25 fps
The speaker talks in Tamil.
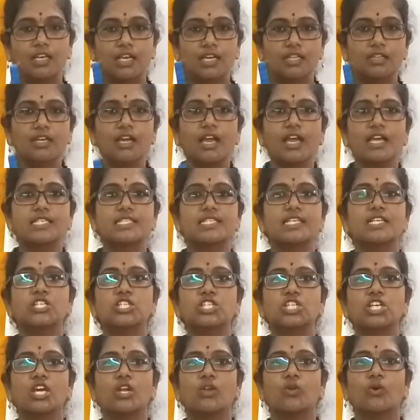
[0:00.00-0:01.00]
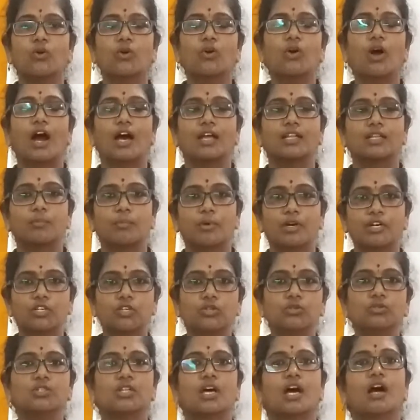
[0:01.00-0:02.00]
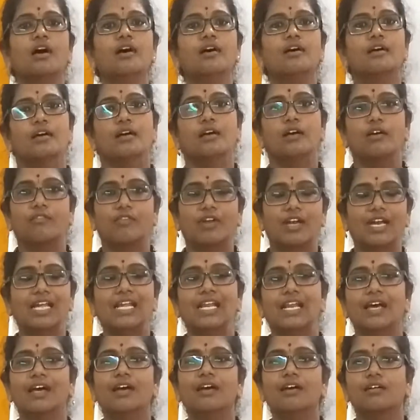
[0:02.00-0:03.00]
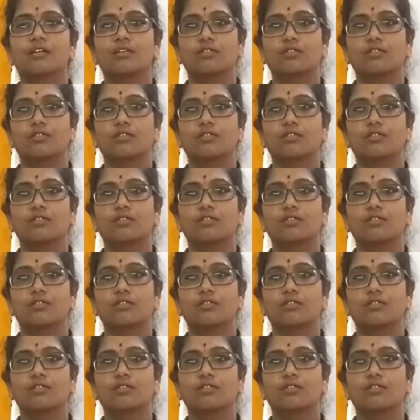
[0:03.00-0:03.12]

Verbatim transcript: எது எசென்ஷியலோ அதை மட்டும்தான் வெளியில்